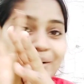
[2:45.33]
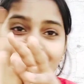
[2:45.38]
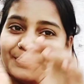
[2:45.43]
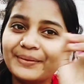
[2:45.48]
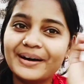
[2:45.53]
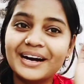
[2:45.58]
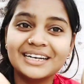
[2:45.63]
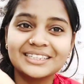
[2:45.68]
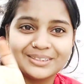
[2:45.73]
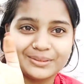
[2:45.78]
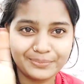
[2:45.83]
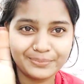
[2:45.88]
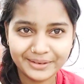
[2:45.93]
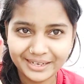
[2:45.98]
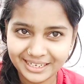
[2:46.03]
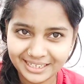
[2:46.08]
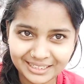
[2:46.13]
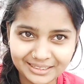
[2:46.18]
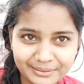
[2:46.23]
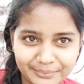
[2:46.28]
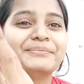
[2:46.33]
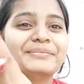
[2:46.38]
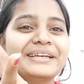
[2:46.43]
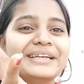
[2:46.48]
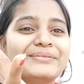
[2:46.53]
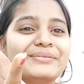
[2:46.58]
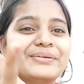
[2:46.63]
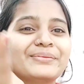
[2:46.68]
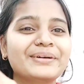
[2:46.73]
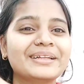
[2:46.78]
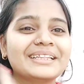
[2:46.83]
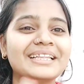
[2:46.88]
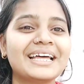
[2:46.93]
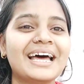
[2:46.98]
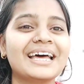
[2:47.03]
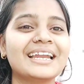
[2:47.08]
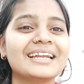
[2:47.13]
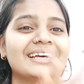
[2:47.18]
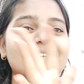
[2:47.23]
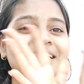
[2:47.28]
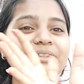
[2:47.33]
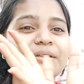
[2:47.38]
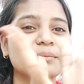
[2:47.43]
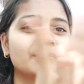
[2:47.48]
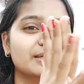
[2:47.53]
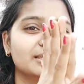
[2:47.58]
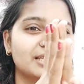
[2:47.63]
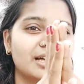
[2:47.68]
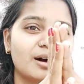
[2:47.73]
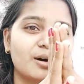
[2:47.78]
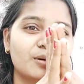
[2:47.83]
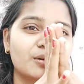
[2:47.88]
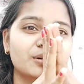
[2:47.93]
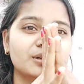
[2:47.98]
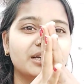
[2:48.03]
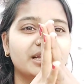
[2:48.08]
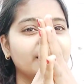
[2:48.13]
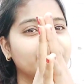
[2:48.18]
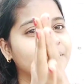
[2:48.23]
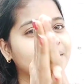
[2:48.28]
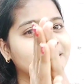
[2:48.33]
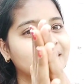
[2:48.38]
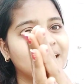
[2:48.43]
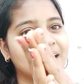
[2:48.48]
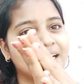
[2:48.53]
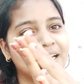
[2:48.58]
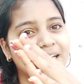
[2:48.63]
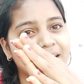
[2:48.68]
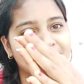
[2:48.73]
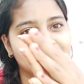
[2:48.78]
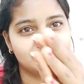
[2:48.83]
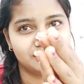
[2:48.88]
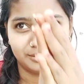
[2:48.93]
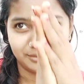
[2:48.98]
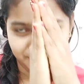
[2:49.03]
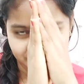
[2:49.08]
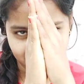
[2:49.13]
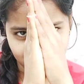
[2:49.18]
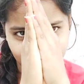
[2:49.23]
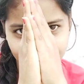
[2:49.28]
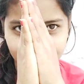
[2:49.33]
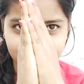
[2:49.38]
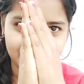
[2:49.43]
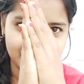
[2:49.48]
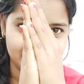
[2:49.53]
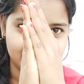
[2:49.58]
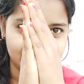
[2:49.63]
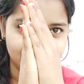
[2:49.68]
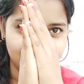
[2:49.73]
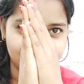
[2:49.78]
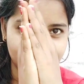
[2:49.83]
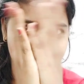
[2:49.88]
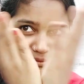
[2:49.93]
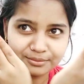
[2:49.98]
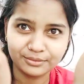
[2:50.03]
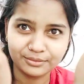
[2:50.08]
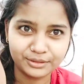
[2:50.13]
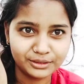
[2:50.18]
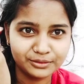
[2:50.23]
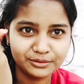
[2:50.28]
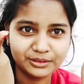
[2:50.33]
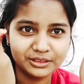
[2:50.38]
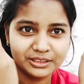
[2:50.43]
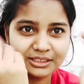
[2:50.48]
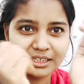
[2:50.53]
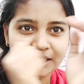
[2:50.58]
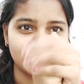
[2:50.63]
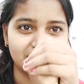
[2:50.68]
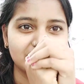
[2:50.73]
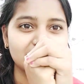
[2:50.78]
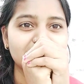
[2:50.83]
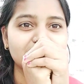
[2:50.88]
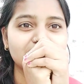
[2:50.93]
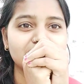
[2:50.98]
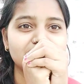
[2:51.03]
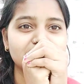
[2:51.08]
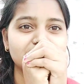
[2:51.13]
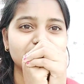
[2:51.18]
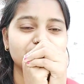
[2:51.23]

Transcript: पाँच रुपए नहीं है तो फ्री में बताना है तो बताओ नहीं बताना है तो भगवान है वही कुछ करेंगे